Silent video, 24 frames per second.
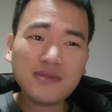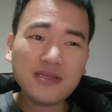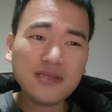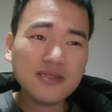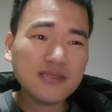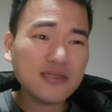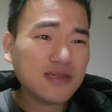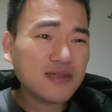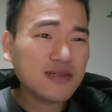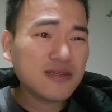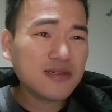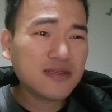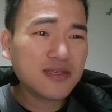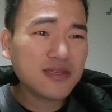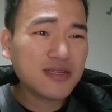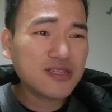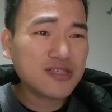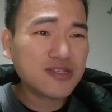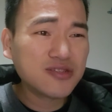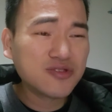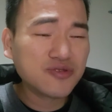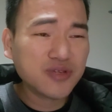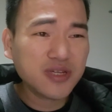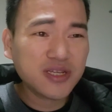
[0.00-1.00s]
这人的
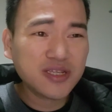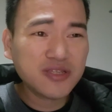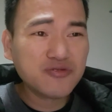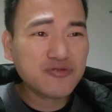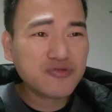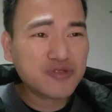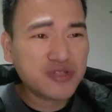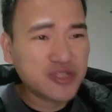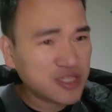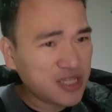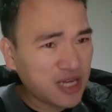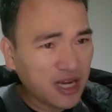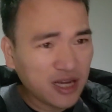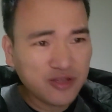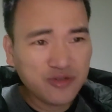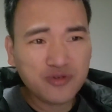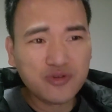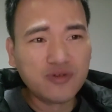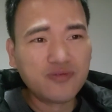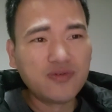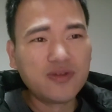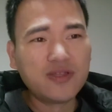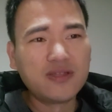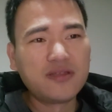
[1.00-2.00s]
首先就智商就
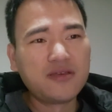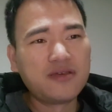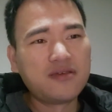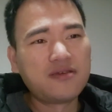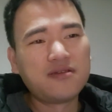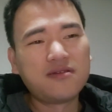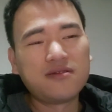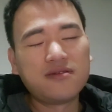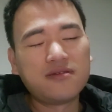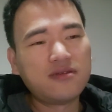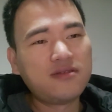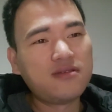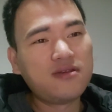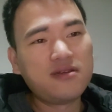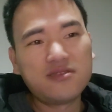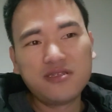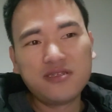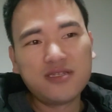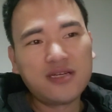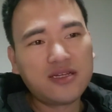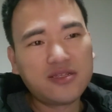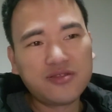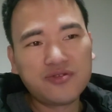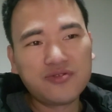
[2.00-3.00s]
有问题，真的智
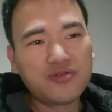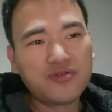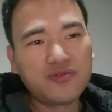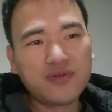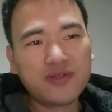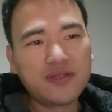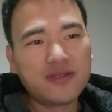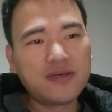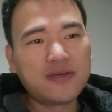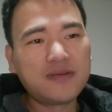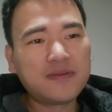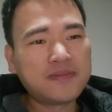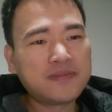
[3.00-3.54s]
商就有问题。